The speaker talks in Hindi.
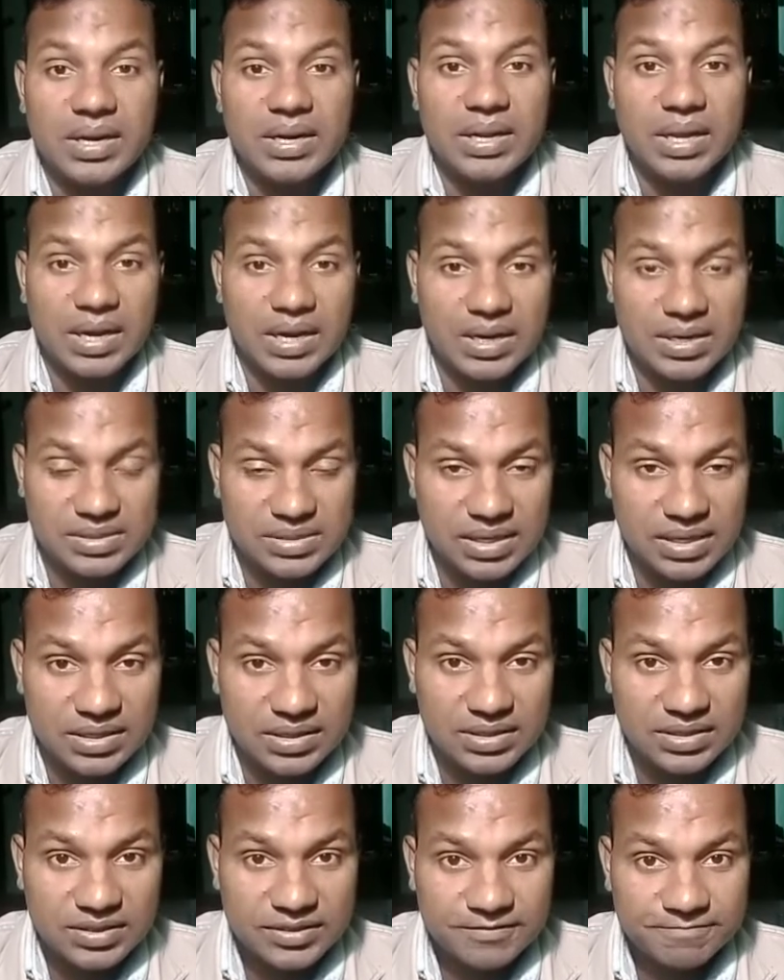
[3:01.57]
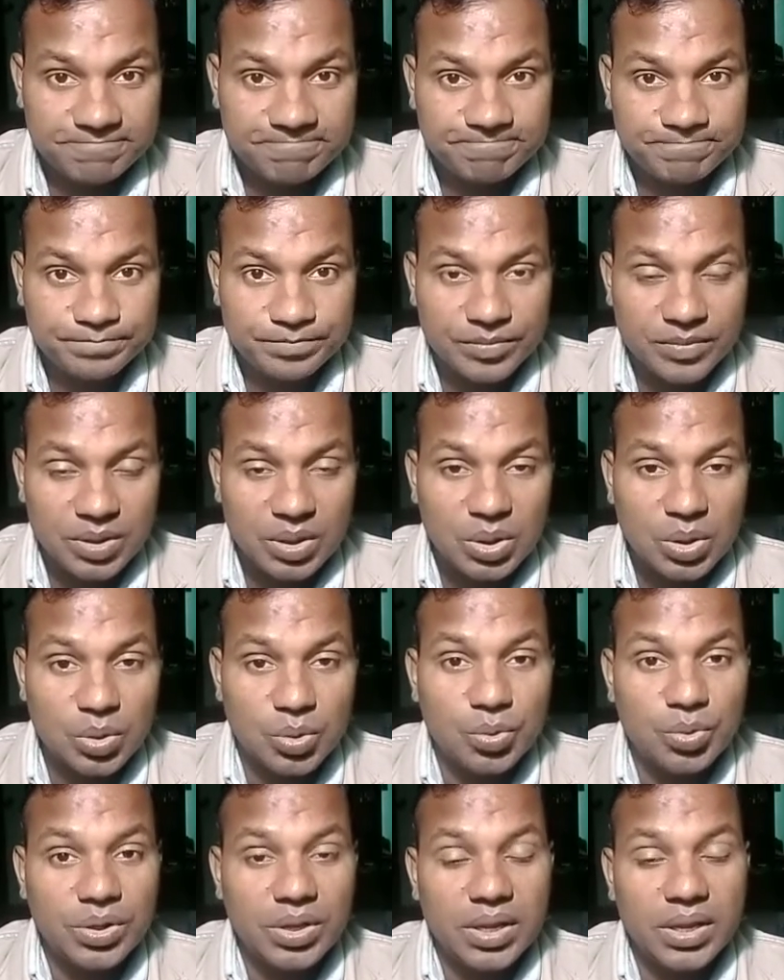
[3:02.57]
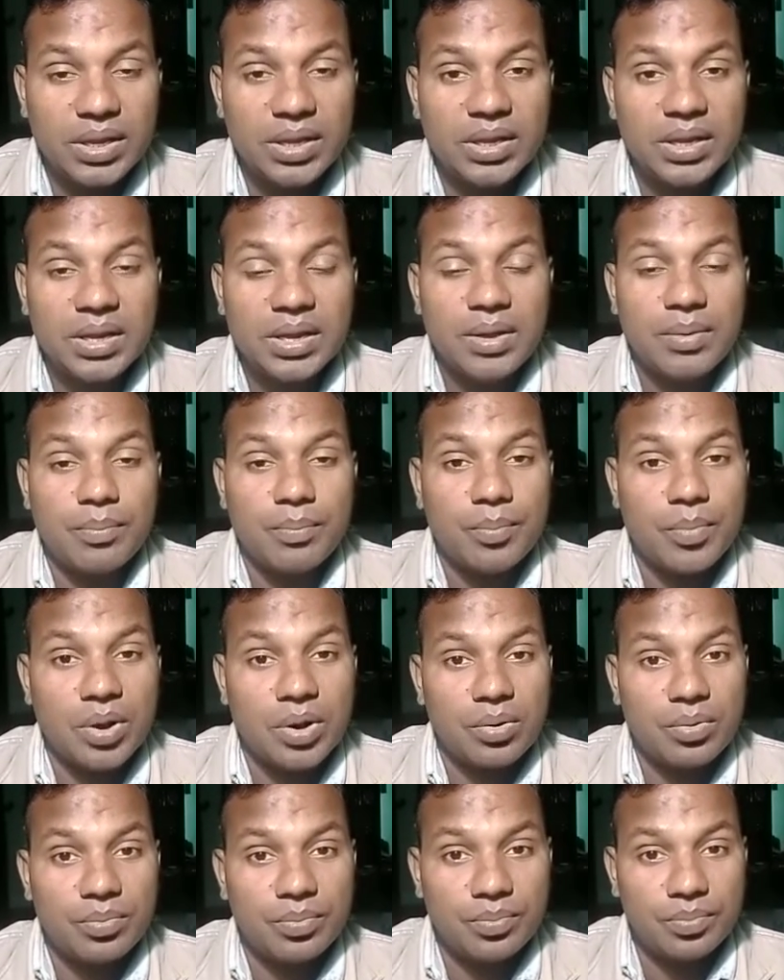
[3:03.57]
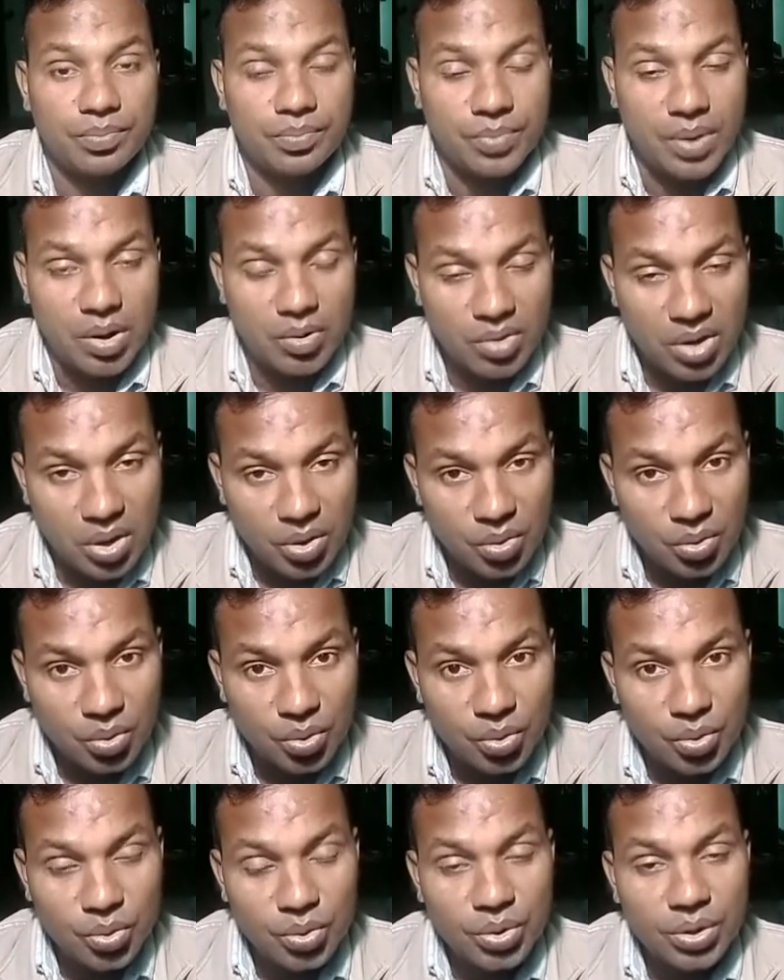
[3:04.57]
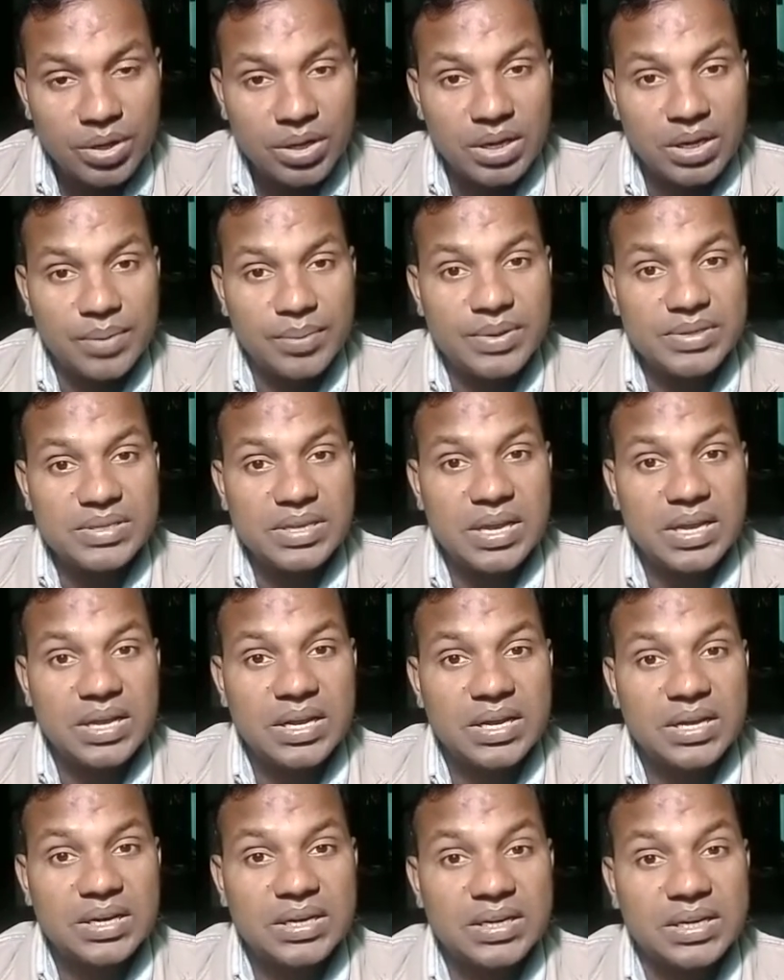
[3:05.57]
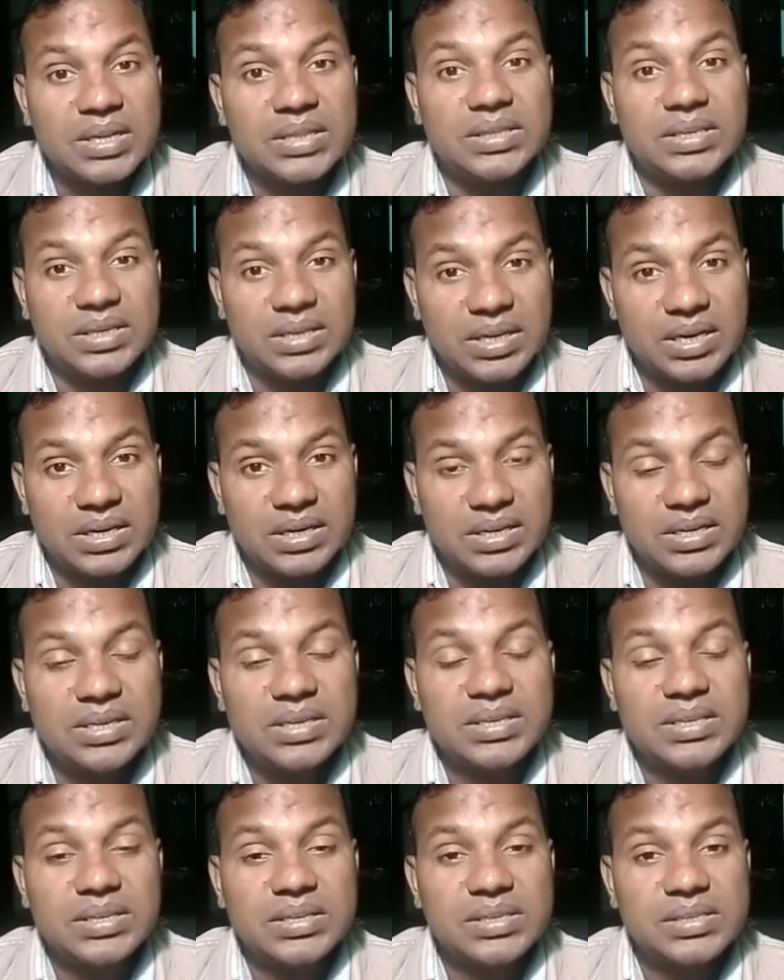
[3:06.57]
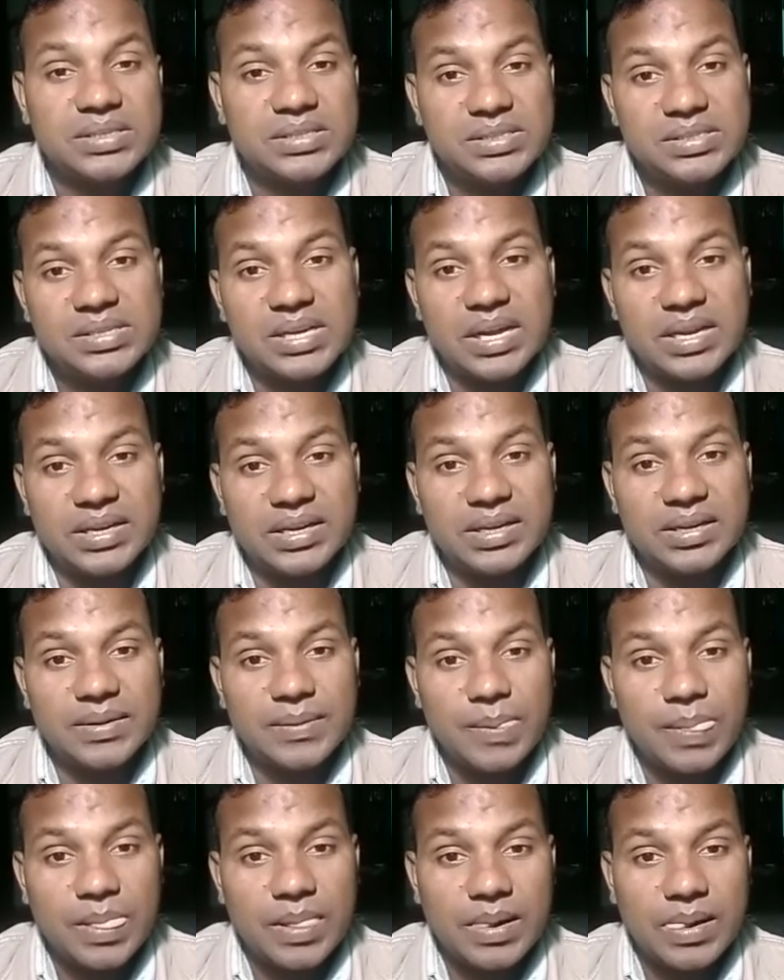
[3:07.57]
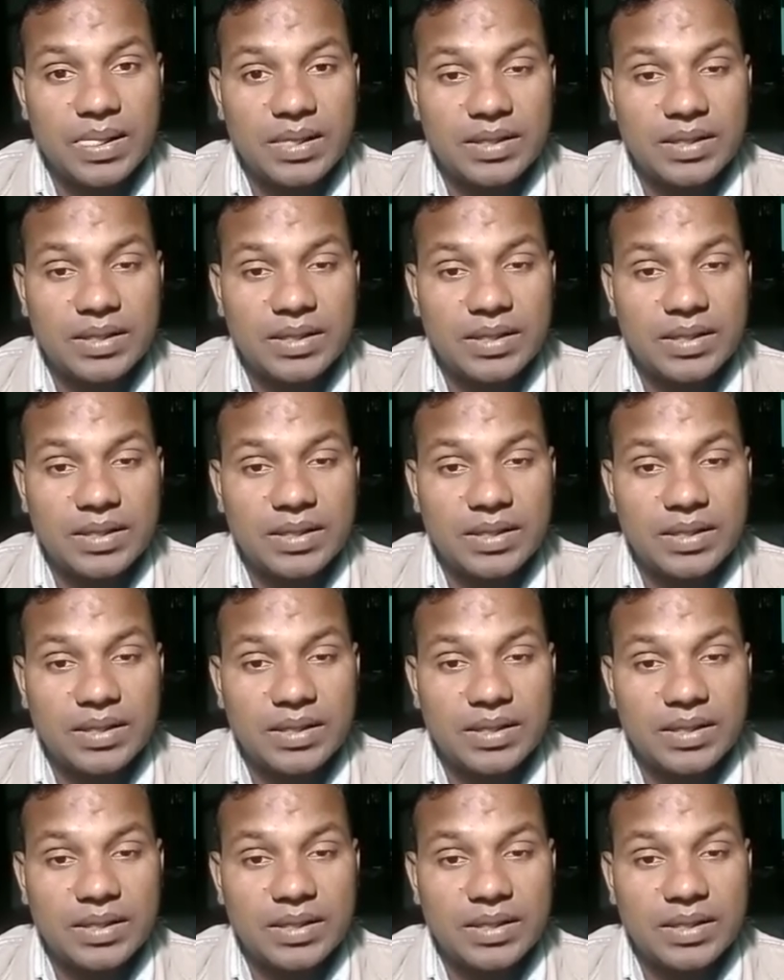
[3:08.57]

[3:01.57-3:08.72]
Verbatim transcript: नहीं करना चाहिए उनके मन भावनाओं को हमेशा कद्र करनी चाहिए